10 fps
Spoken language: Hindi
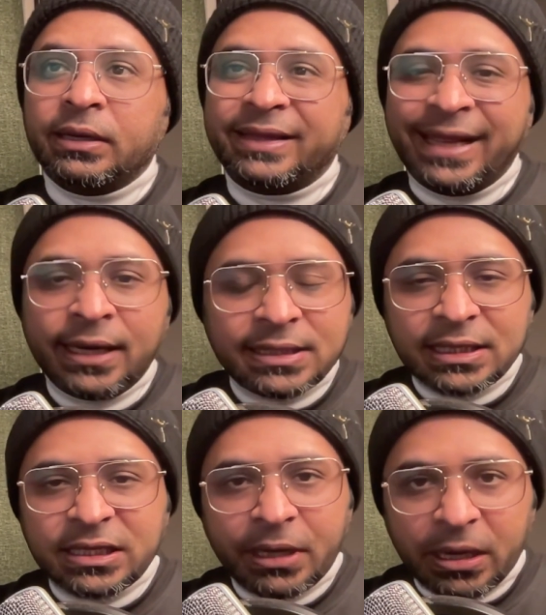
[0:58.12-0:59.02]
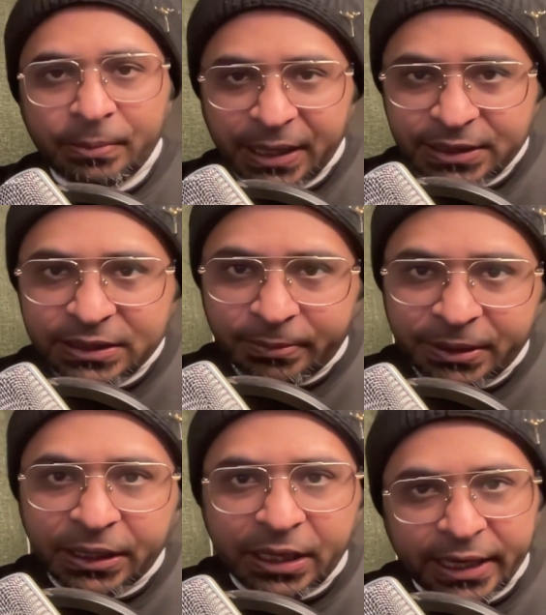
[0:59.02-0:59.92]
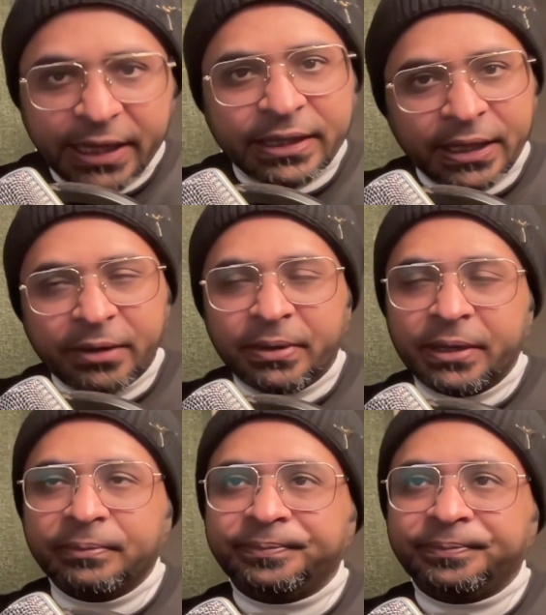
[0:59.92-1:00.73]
तीन हज़ार से भी कम केसेस अभी तक आए हैं थाईलैंड में